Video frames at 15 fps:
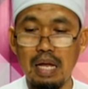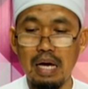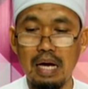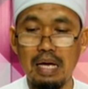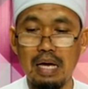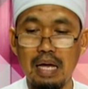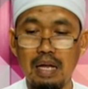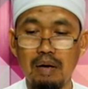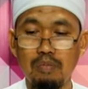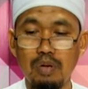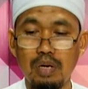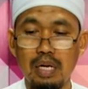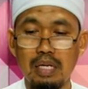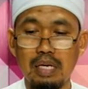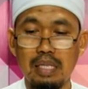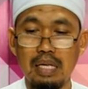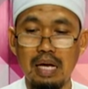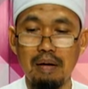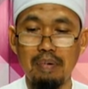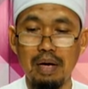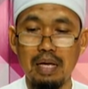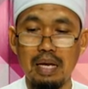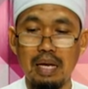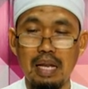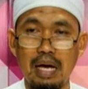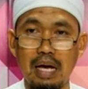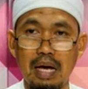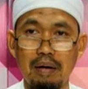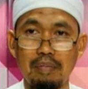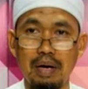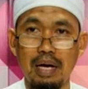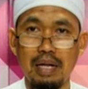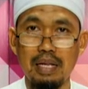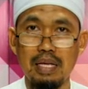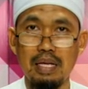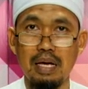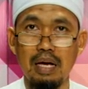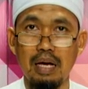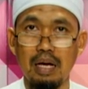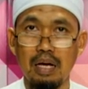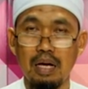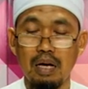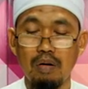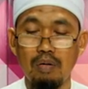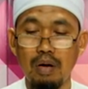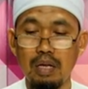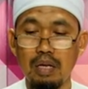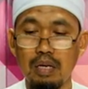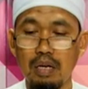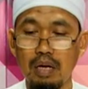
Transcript: ลายะละมูนัลกิตาบะอิลลาอามานีวะอิน